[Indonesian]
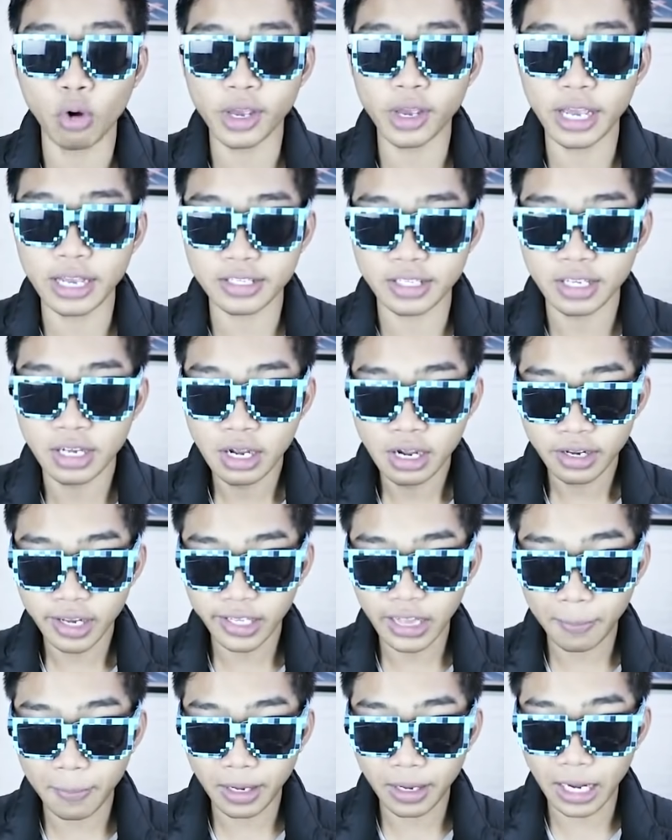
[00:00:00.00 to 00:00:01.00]
Oke okay guys,
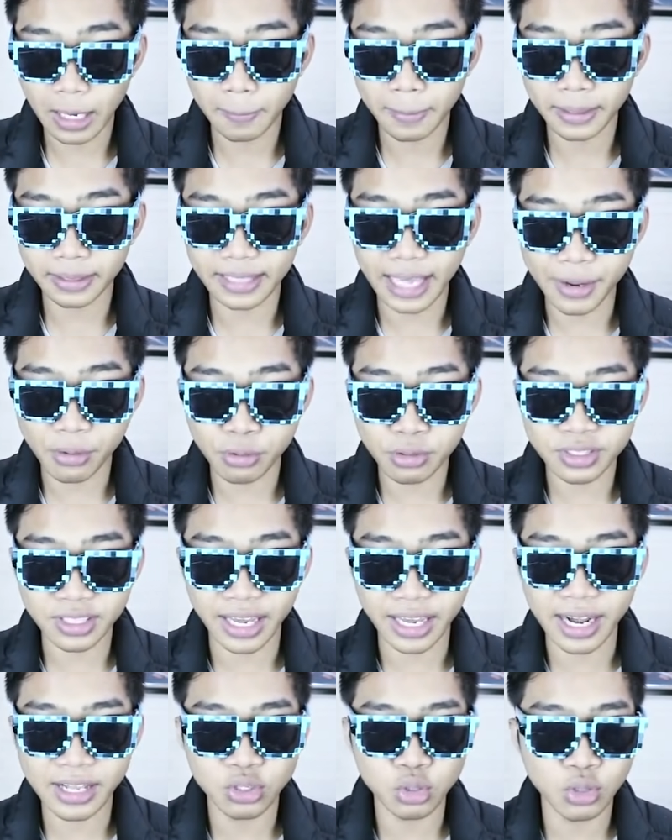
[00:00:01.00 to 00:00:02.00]
kita bakal bertarung sekarang